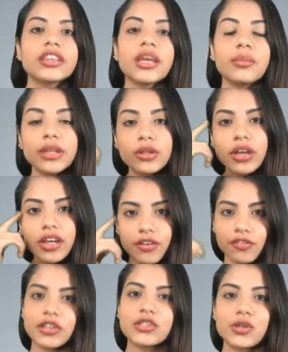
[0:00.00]
Te invito a que
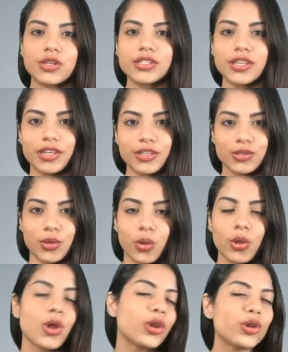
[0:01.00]
reflexiones en esto,
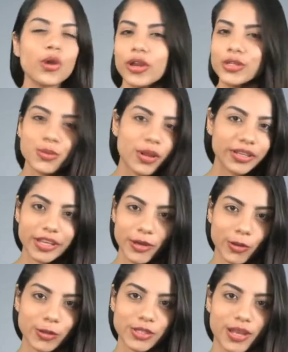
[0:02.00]
no es
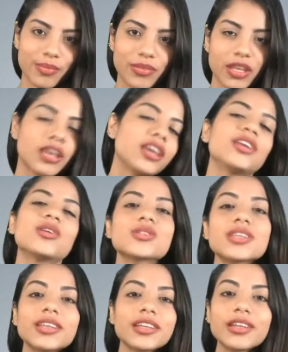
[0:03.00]
cualquier cosa, y no
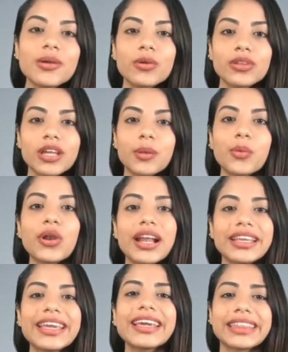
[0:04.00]
se trata de votar por
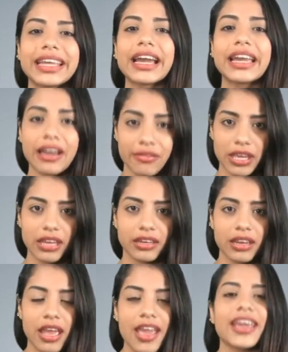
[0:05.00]
alguien que te caiga
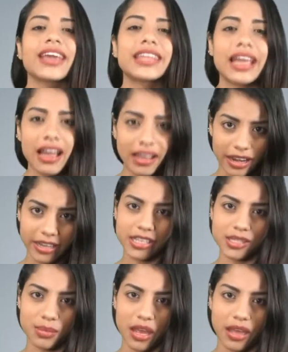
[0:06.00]
bien, que tenga
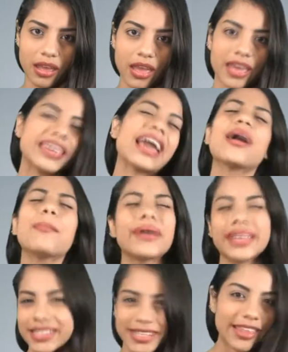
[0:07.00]
carisma, que haga
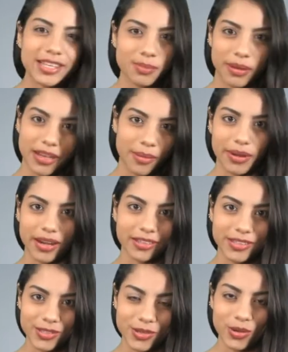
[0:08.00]
payasadas para llamar la
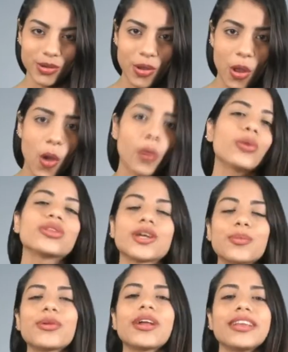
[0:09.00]
atención o
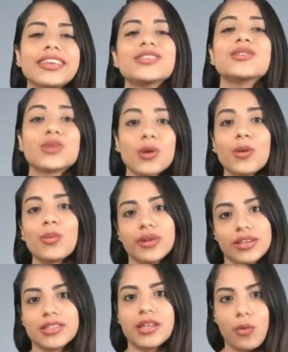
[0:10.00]
votar por alguien solo
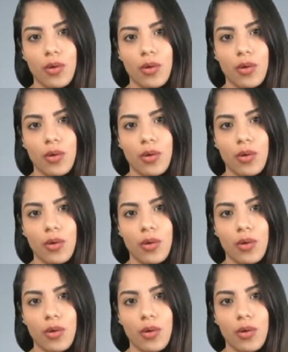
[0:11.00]
porque está